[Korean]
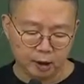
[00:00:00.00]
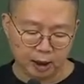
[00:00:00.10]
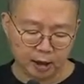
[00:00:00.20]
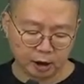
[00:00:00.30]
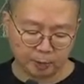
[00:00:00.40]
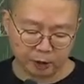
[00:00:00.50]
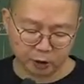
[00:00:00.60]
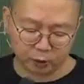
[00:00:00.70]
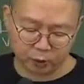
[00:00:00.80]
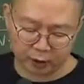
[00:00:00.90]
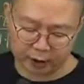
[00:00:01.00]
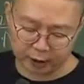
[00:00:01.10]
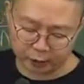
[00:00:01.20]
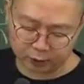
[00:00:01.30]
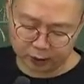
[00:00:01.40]
행정심판 청구서의
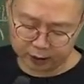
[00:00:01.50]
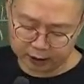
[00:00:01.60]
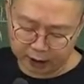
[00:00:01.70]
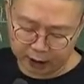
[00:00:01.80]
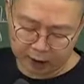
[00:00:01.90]
제출 절차.